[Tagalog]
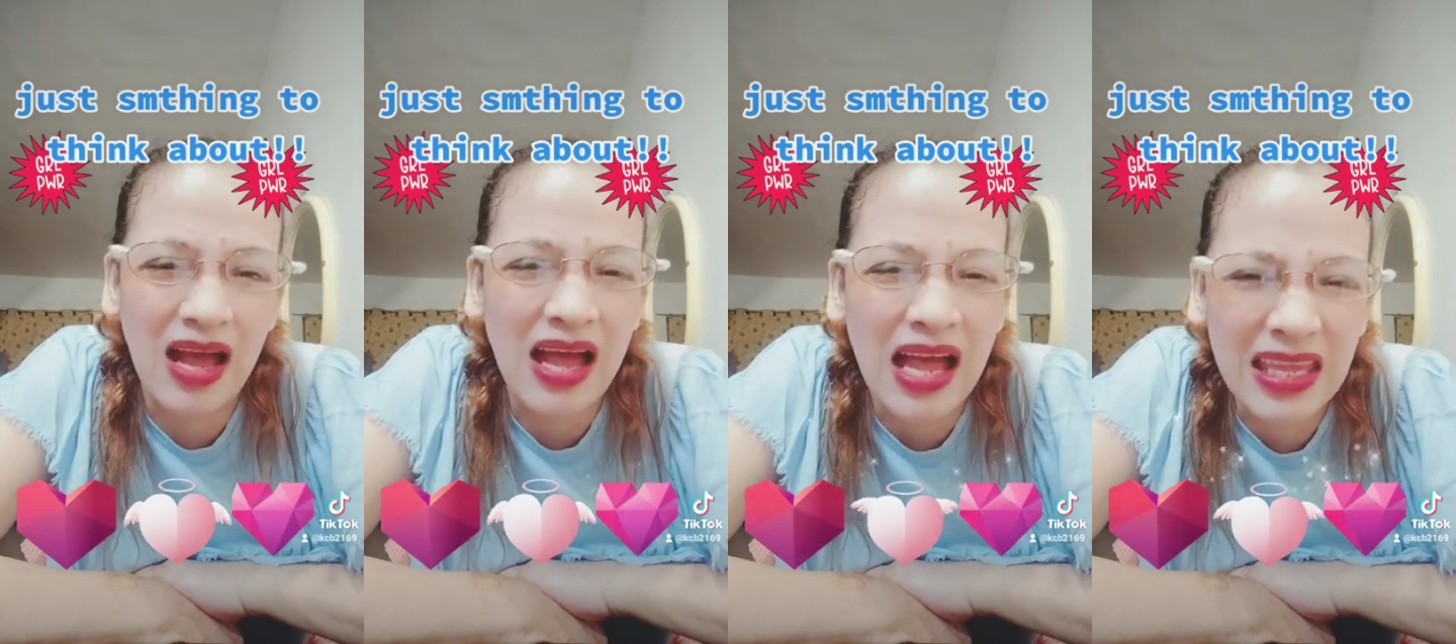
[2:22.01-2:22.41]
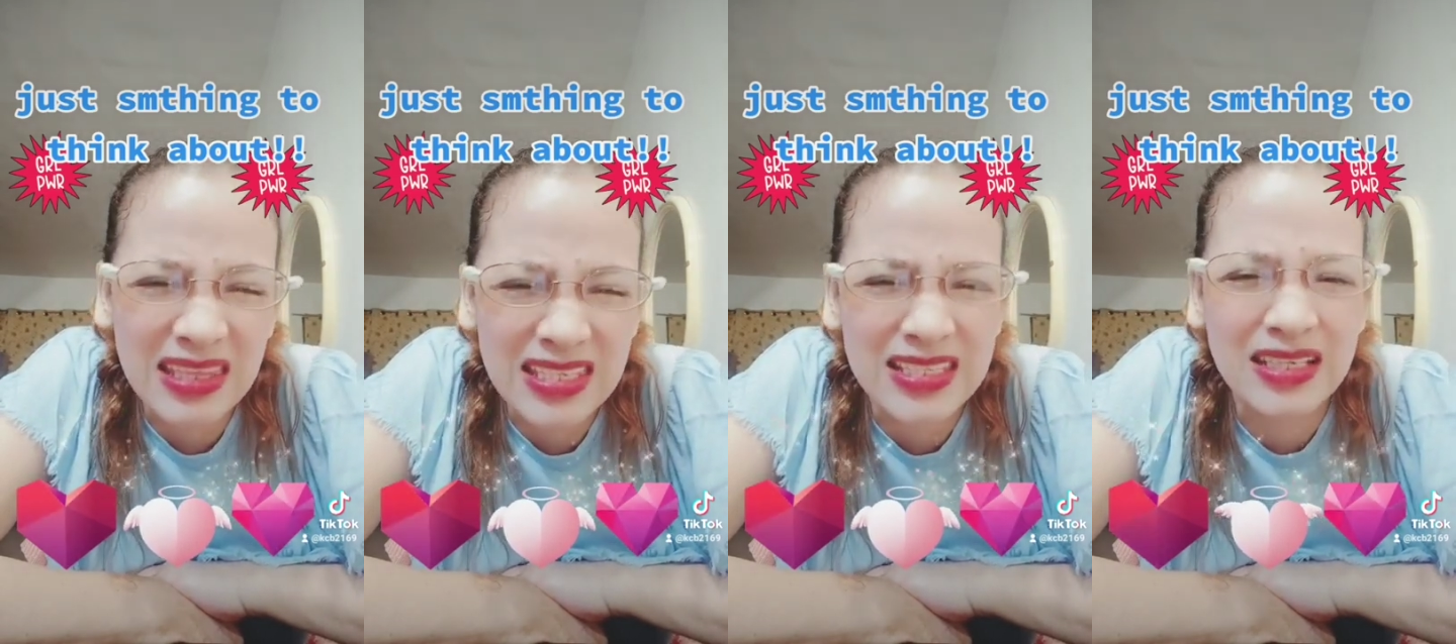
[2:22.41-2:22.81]
kahit
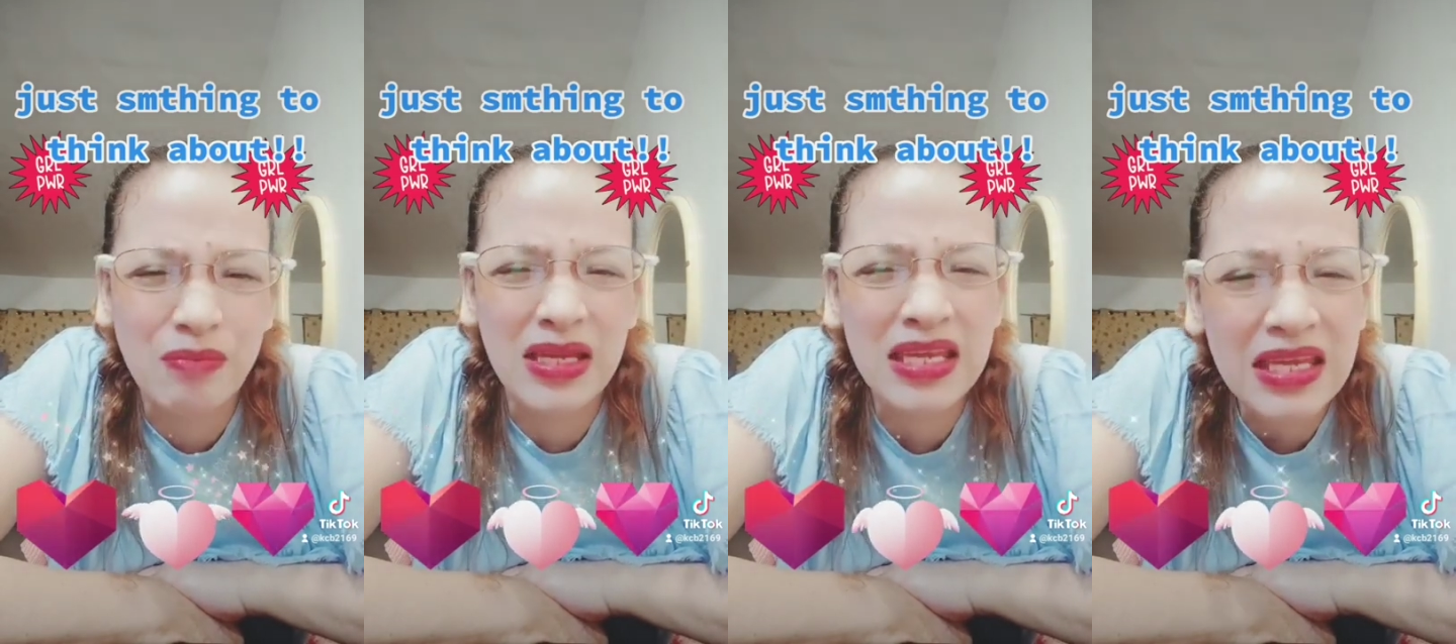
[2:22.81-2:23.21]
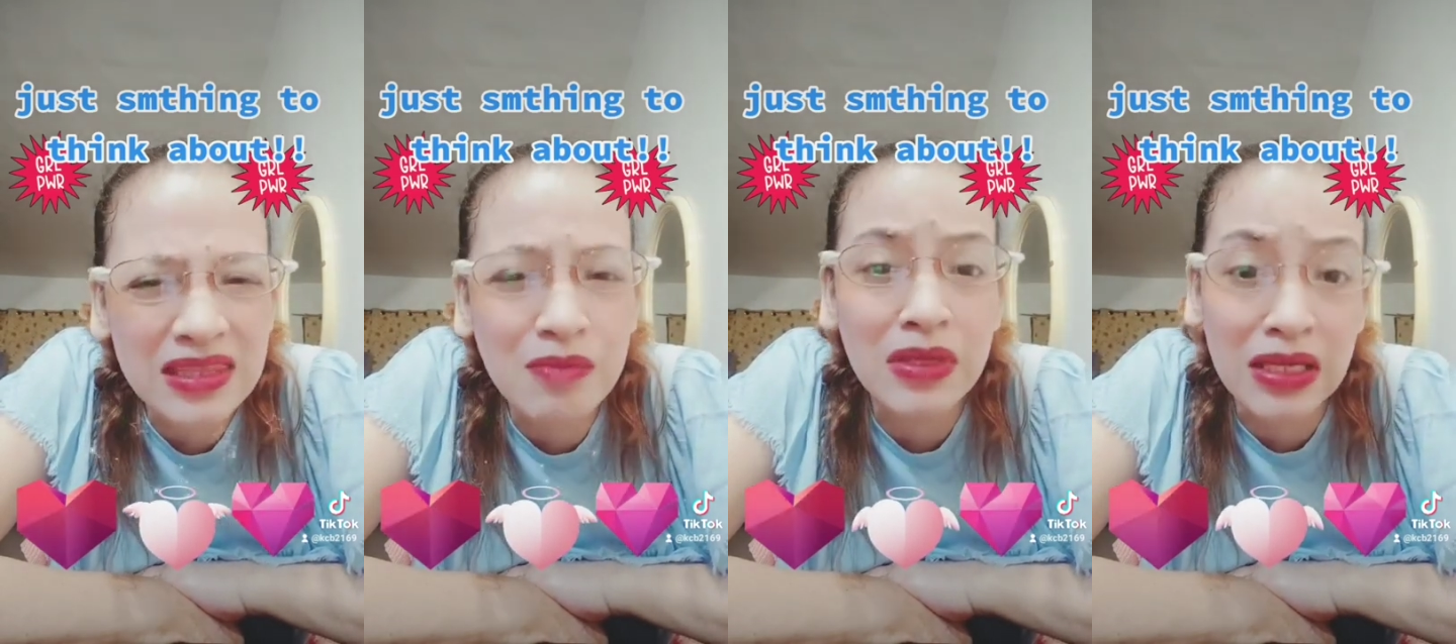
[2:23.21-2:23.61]
isang maliit
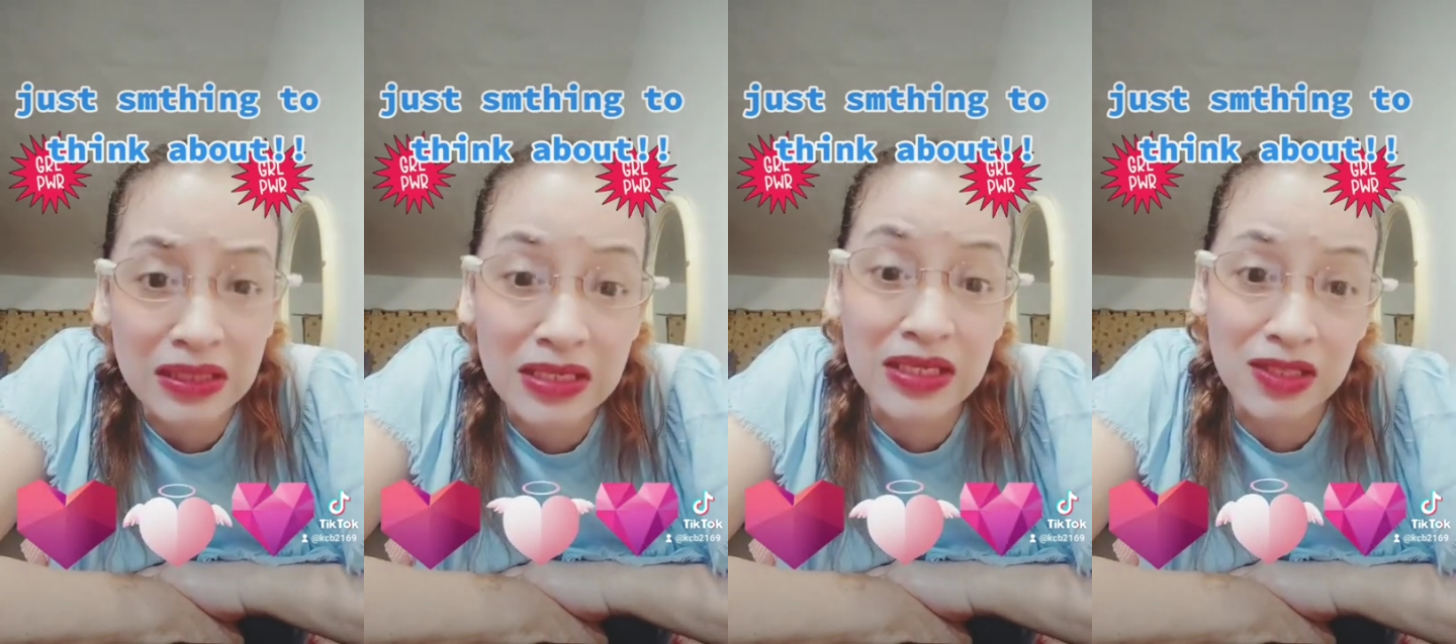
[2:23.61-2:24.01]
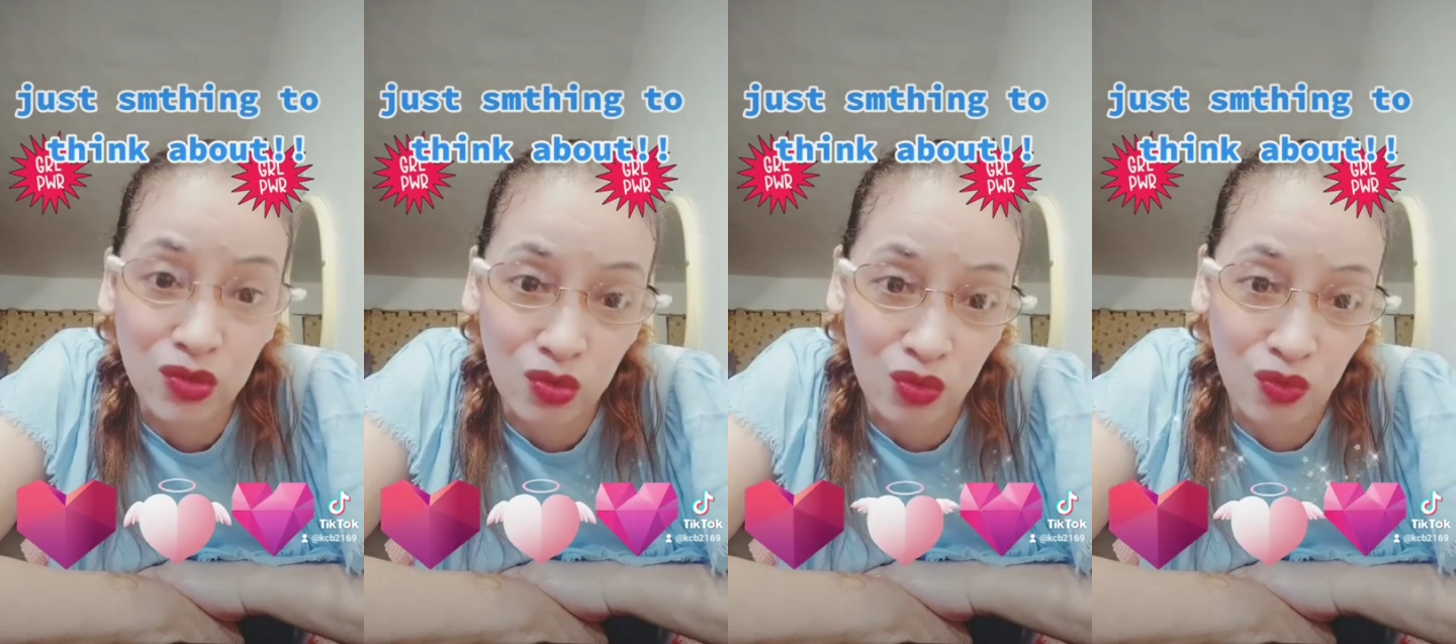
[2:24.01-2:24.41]
na maliit na
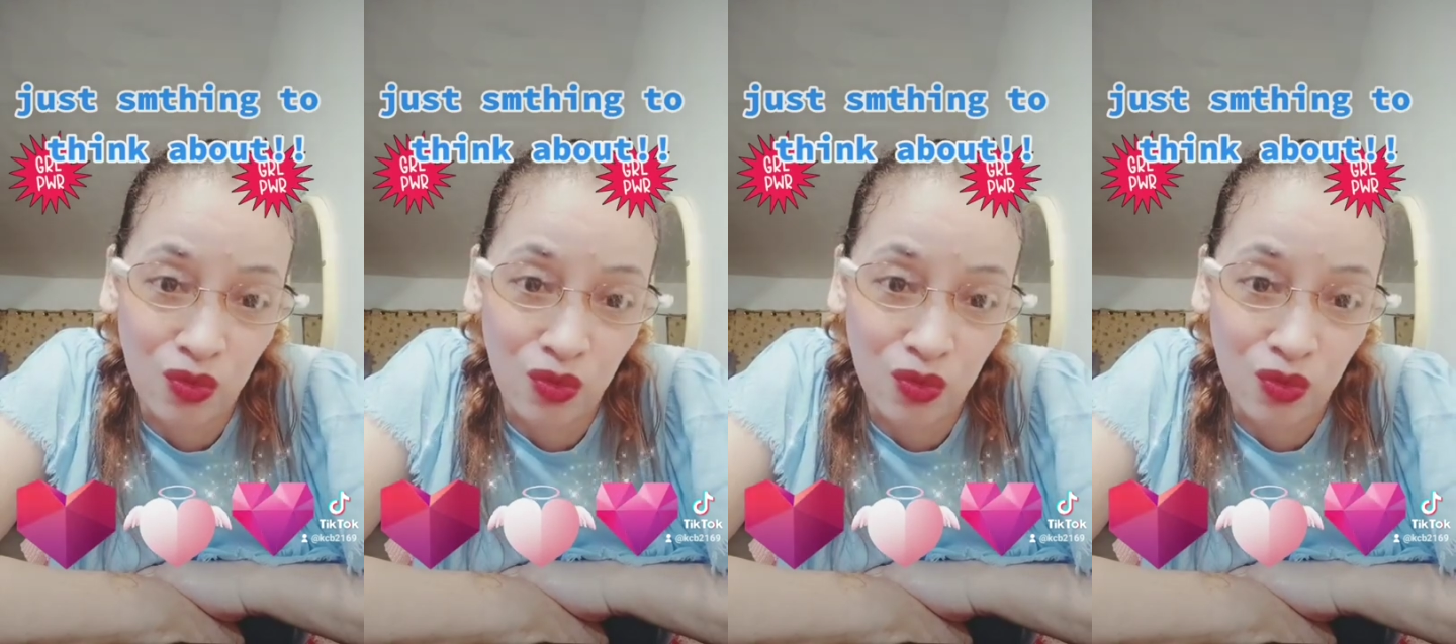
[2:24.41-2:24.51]
ginto